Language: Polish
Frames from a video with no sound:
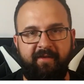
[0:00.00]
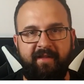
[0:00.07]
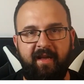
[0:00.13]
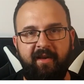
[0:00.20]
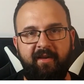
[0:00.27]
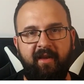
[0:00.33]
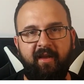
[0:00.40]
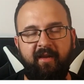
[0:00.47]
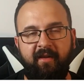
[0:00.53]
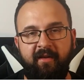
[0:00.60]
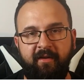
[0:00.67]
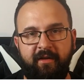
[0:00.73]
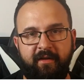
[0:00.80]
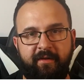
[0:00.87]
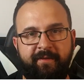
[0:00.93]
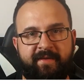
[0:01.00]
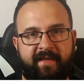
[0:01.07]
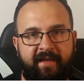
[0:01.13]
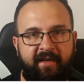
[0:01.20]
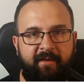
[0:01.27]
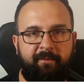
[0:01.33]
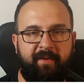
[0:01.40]
wydanie e, w
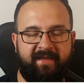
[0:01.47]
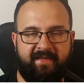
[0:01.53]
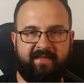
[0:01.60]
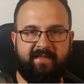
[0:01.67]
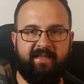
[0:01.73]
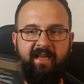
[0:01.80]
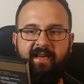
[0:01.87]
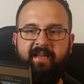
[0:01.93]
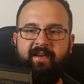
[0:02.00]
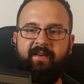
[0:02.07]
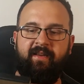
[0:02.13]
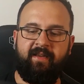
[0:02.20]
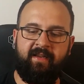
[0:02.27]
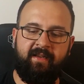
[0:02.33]
serii bestseller.